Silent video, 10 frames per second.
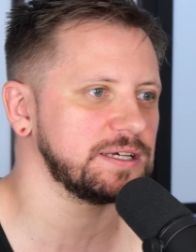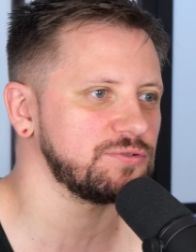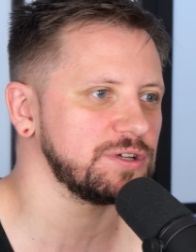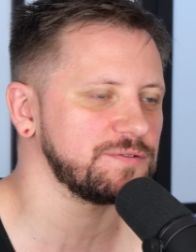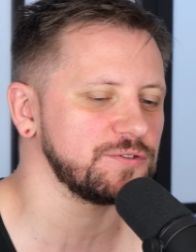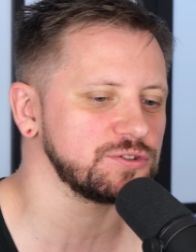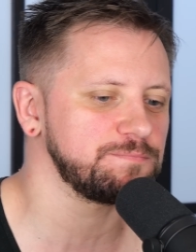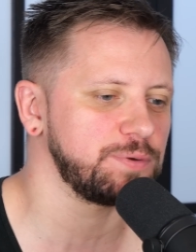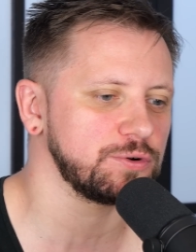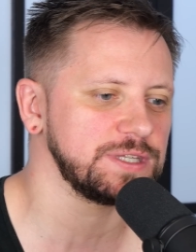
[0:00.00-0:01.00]
które tworzą
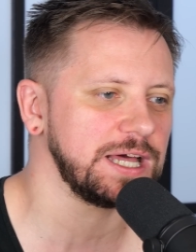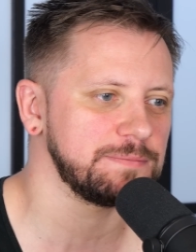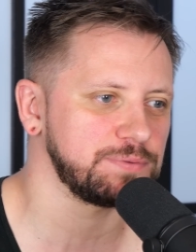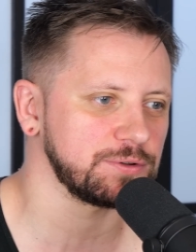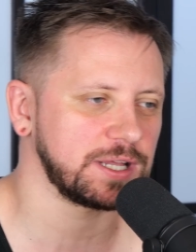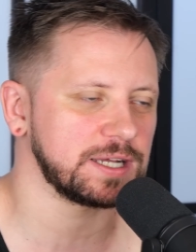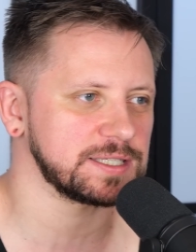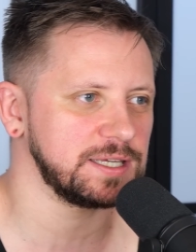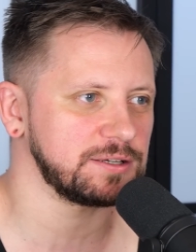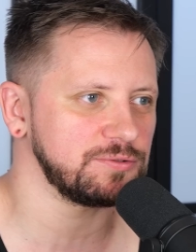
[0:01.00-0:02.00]
portale
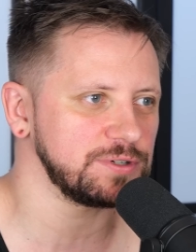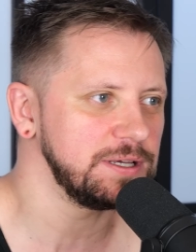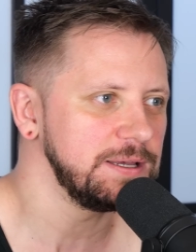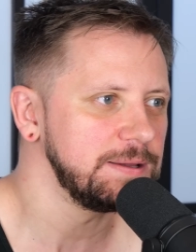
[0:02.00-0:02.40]
plotkarskie, który